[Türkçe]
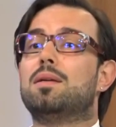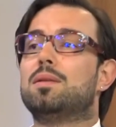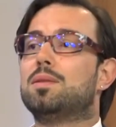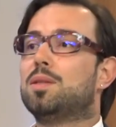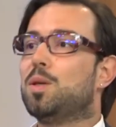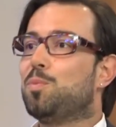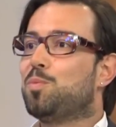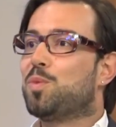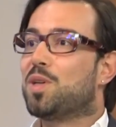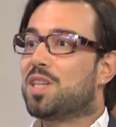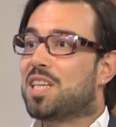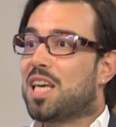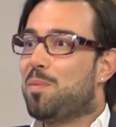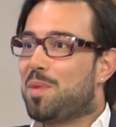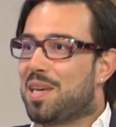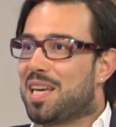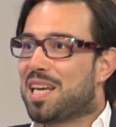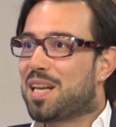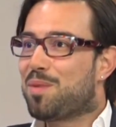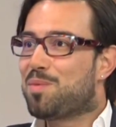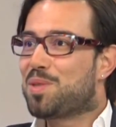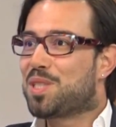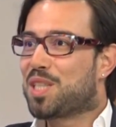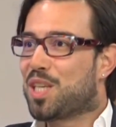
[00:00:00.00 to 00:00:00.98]
Tıpkı kemik
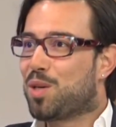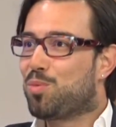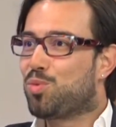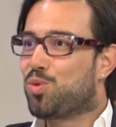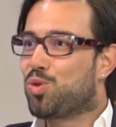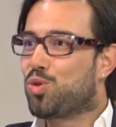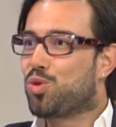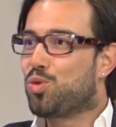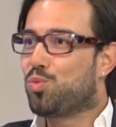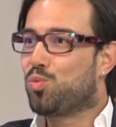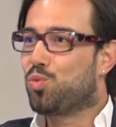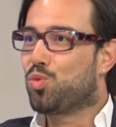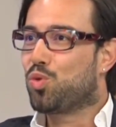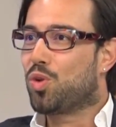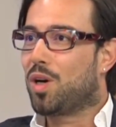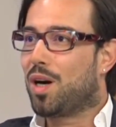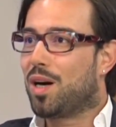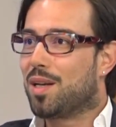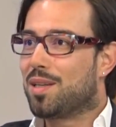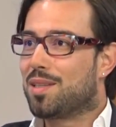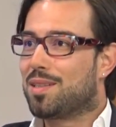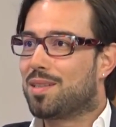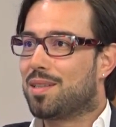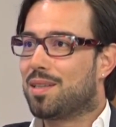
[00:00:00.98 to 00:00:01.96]
erimesi gibi düşünün bu
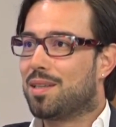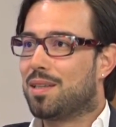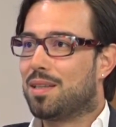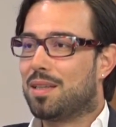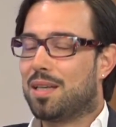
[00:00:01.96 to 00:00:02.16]
hadiseyi.